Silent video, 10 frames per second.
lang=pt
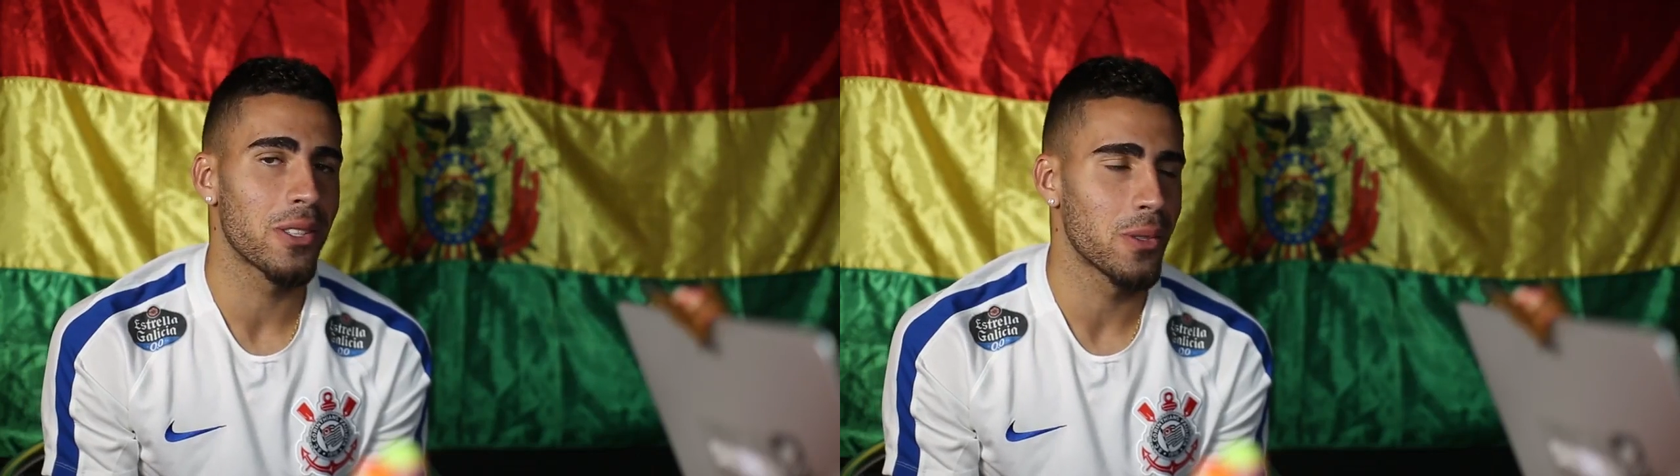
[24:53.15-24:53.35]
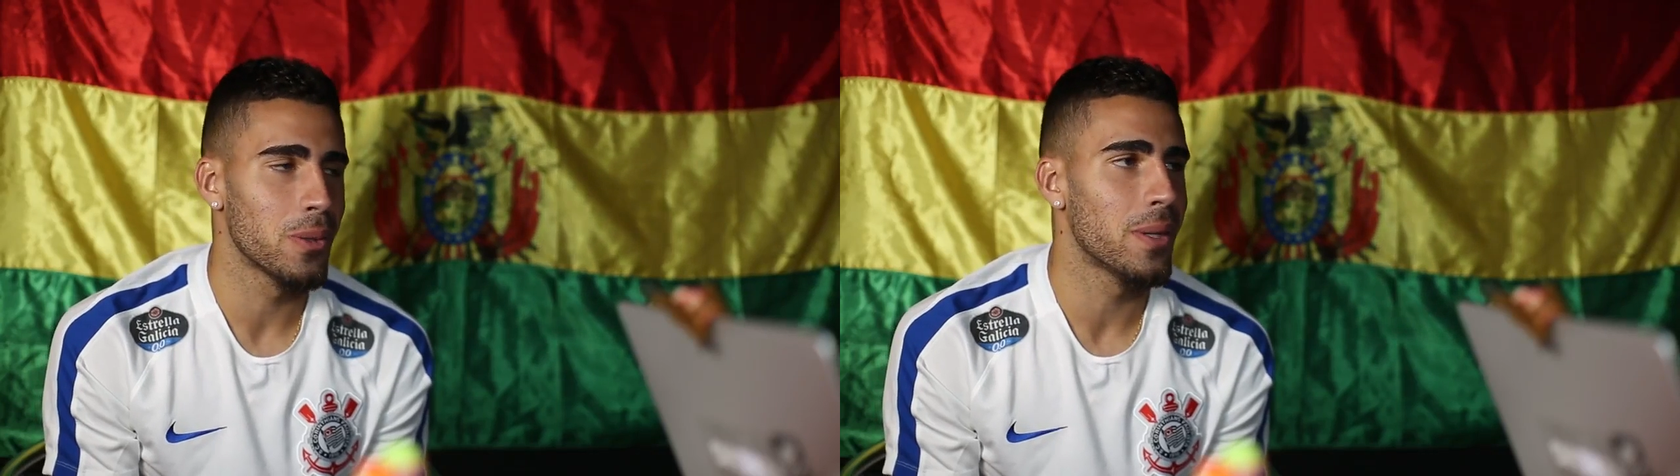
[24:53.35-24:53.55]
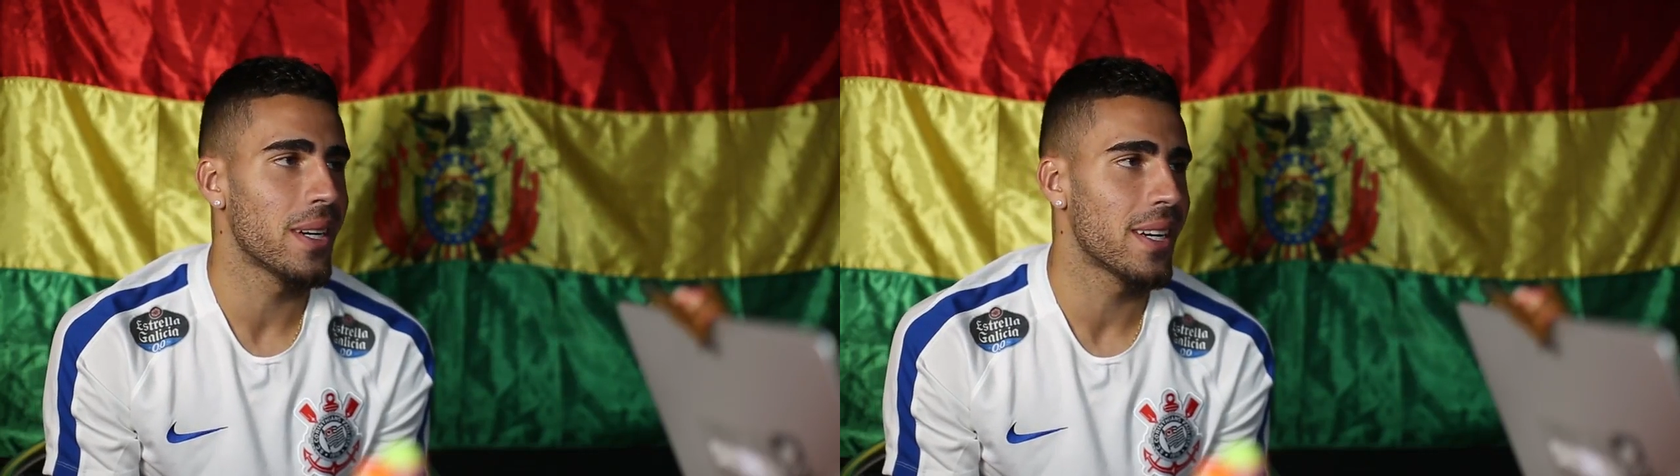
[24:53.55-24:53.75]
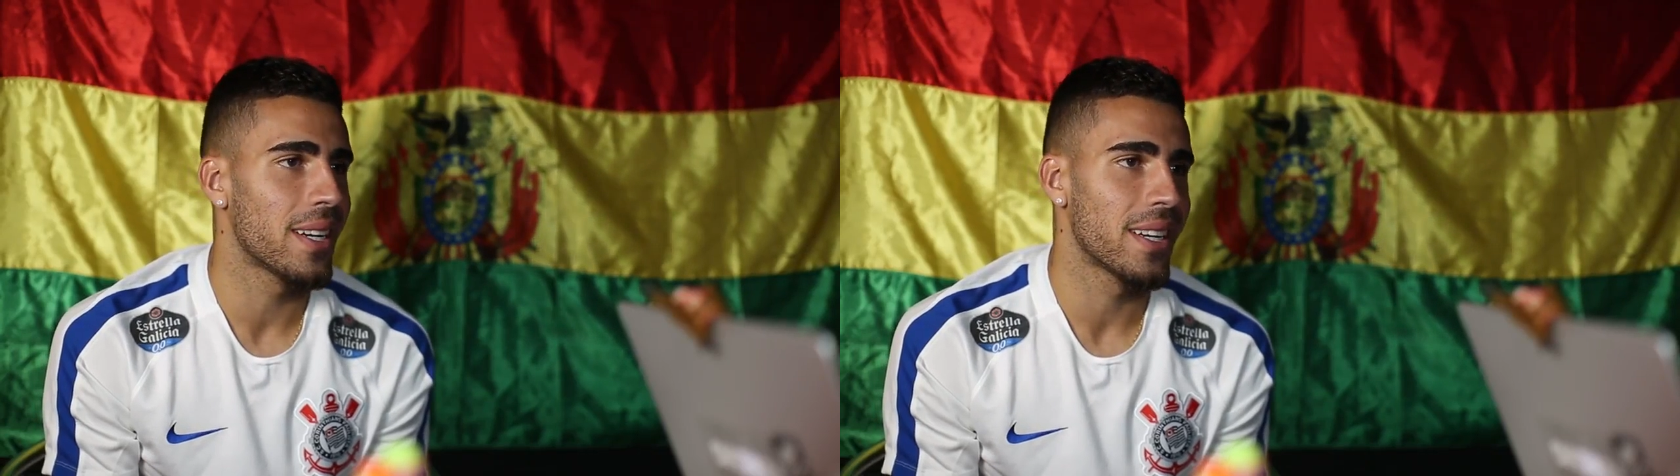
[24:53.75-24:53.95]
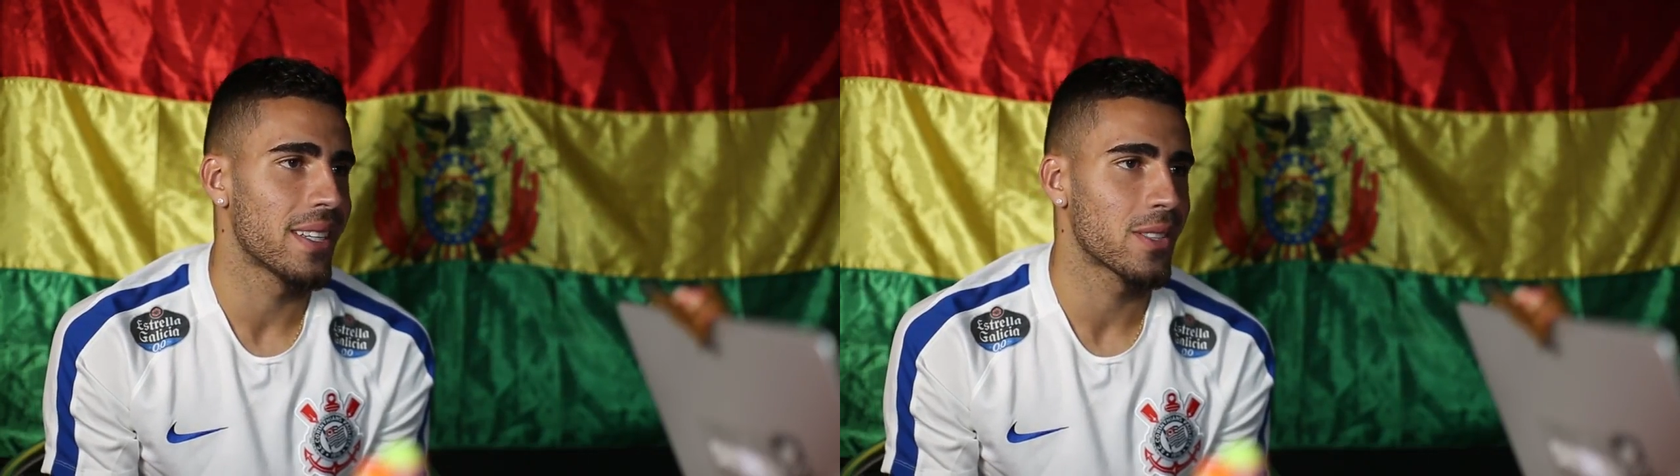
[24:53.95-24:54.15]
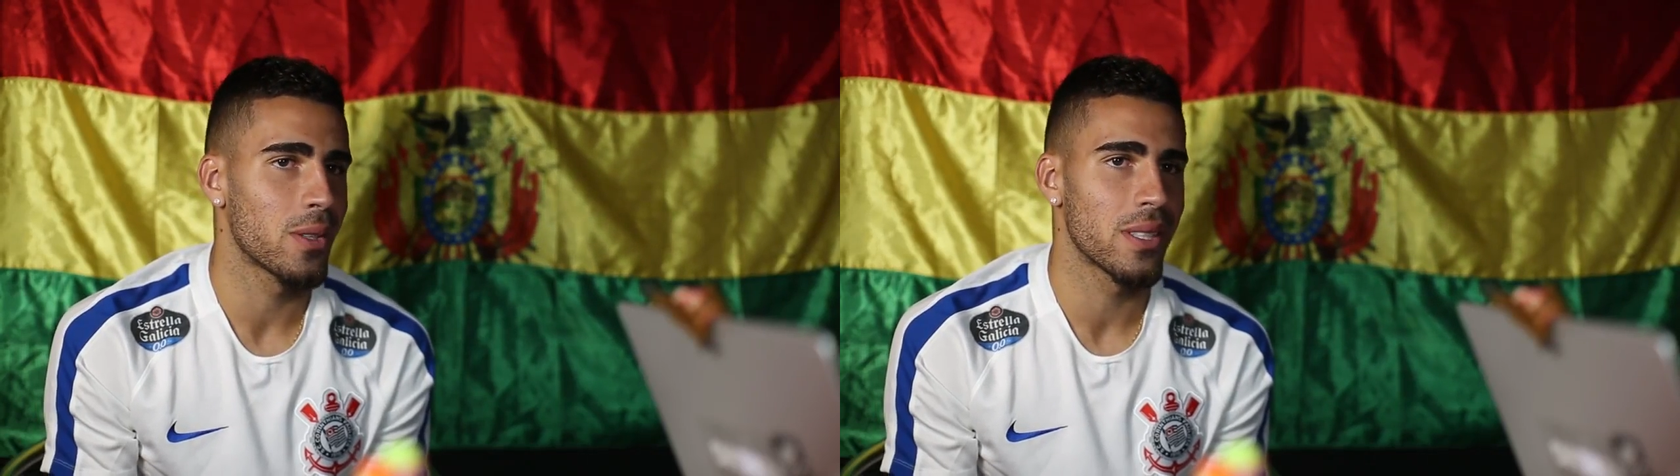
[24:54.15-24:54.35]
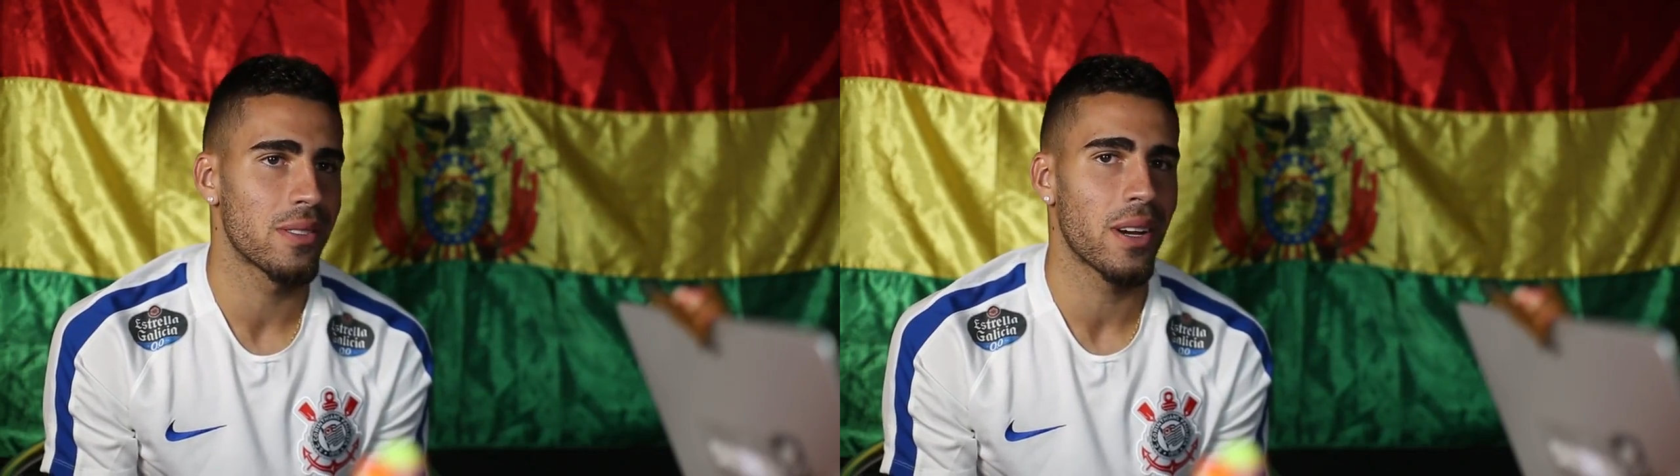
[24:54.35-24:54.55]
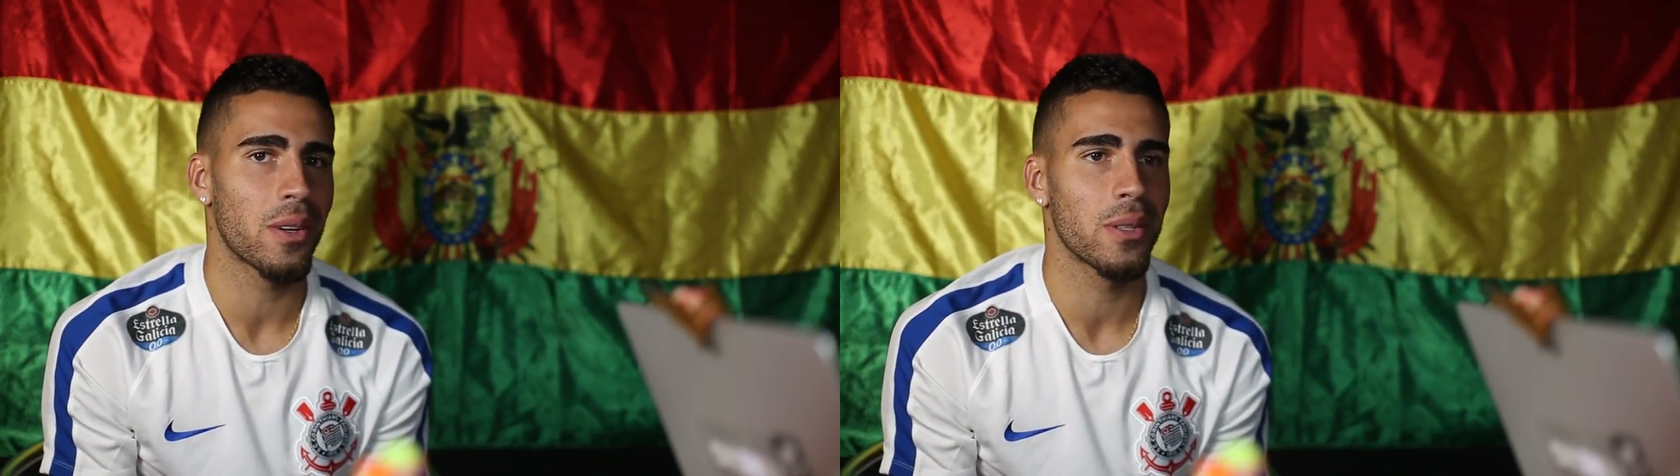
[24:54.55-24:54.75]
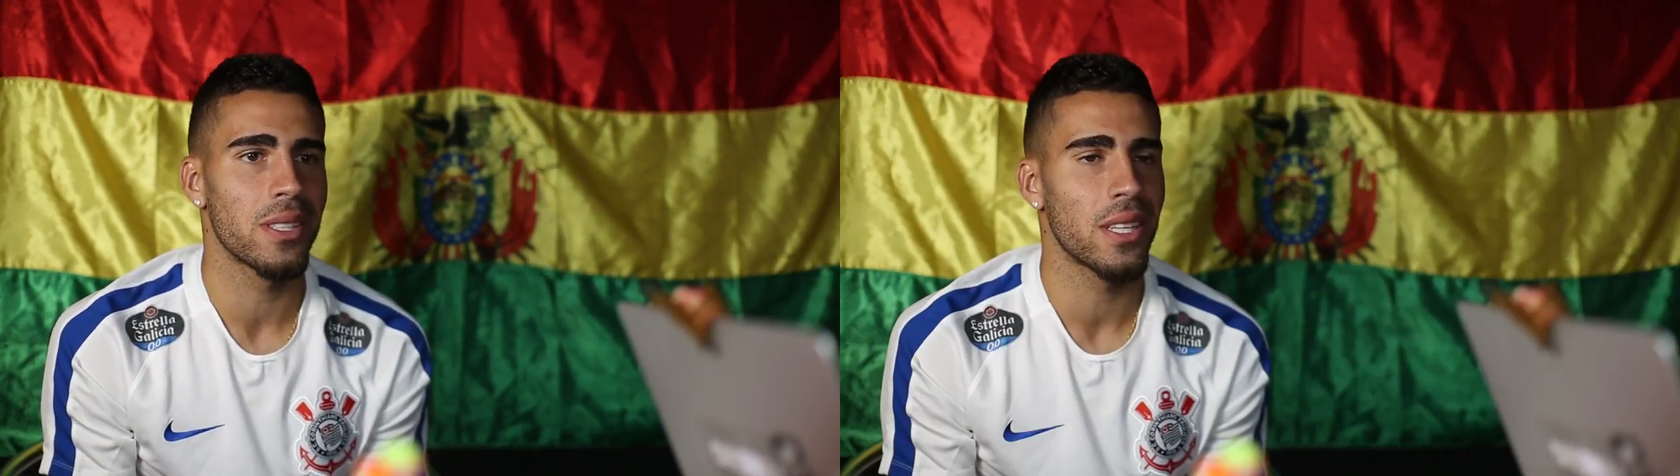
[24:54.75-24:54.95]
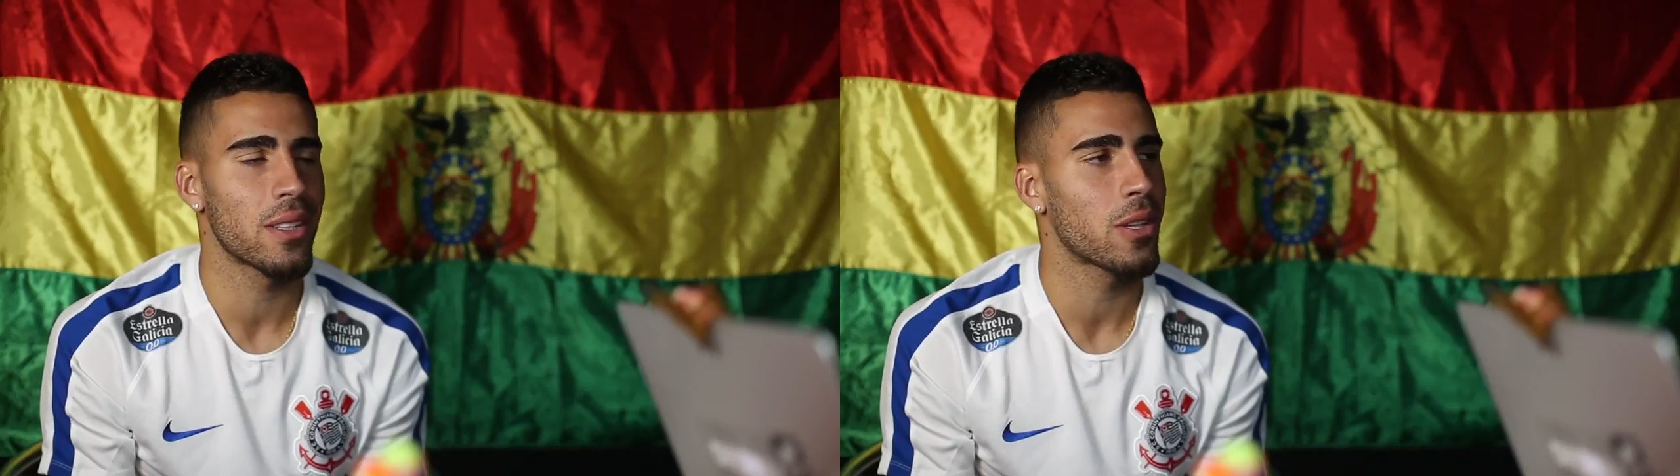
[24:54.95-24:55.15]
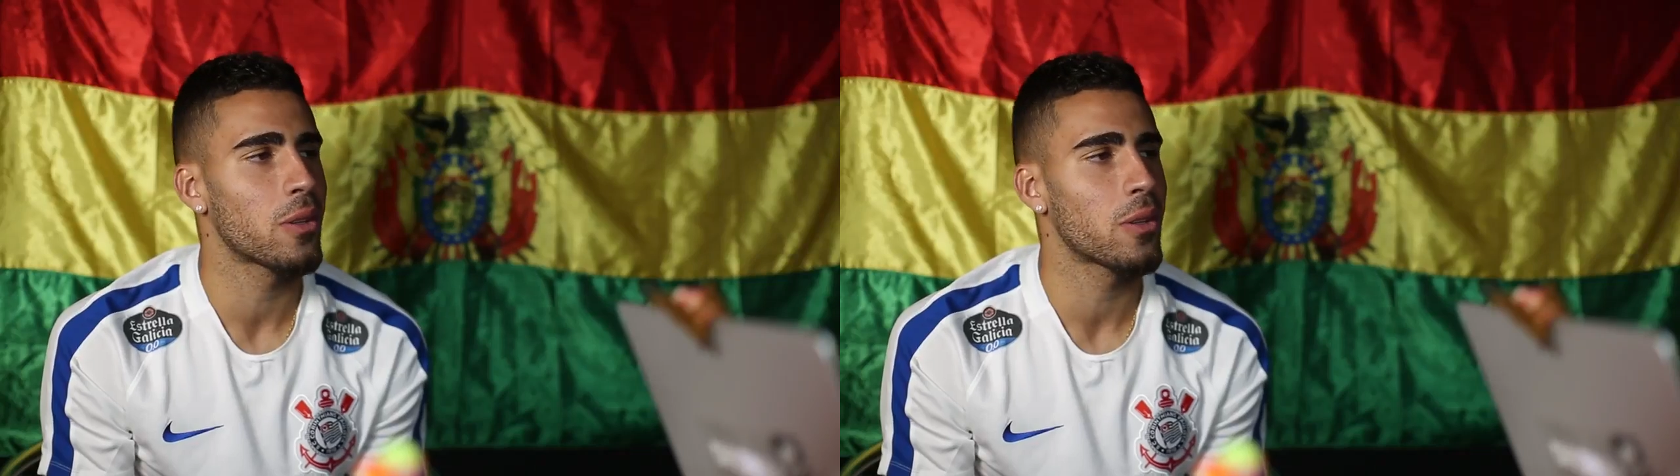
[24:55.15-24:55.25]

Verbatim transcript: sua, as coisas vão acontecendo